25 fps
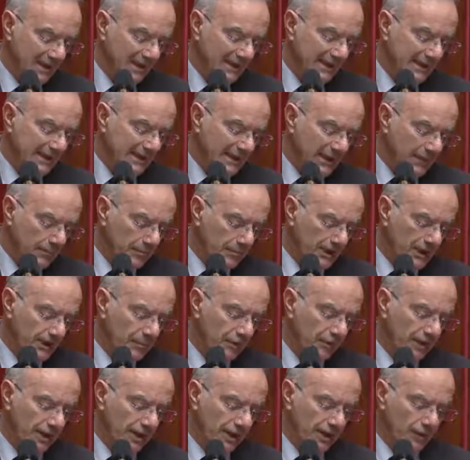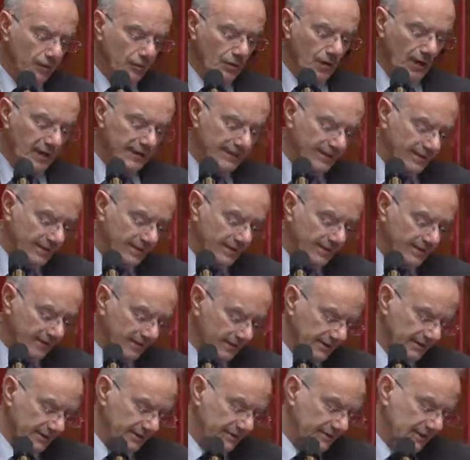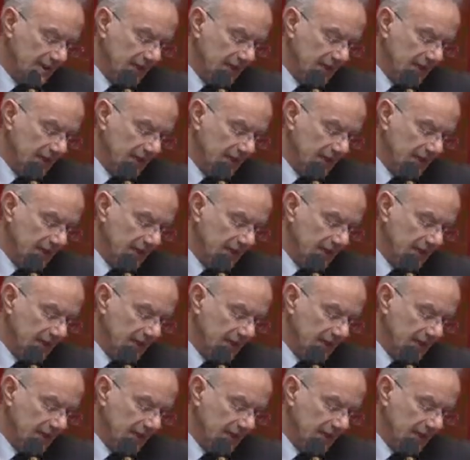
les dynamiques de territoire existantes.